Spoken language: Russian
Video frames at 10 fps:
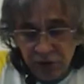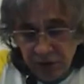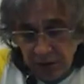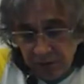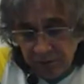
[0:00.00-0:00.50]

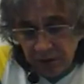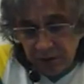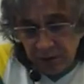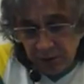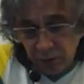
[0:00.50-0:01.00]

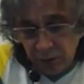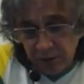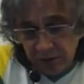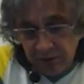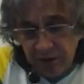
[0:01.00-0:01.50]
человек,
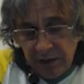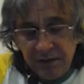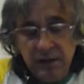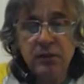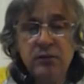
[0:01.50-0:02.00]
который
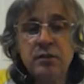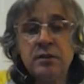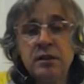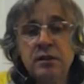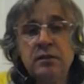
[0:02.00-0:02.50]
является
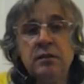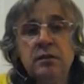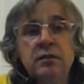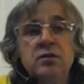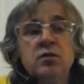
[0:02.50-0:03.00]
личность,
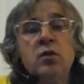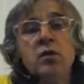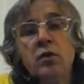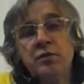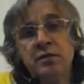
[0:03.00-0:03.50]
это
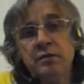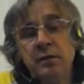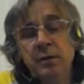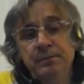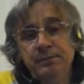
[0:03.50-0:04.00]
изгой
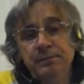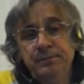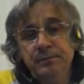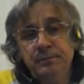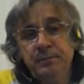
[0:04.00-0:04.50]
общества.
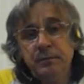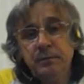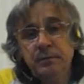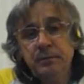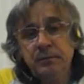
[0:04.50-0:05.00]
Угу.
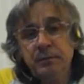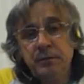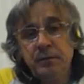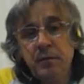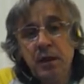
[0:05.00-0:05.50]

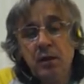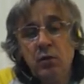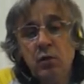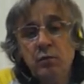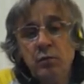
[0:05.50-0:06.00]

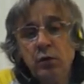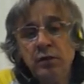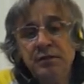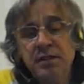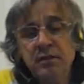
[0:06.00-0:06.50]
Он
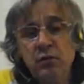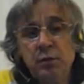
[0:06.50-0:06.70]
против всего,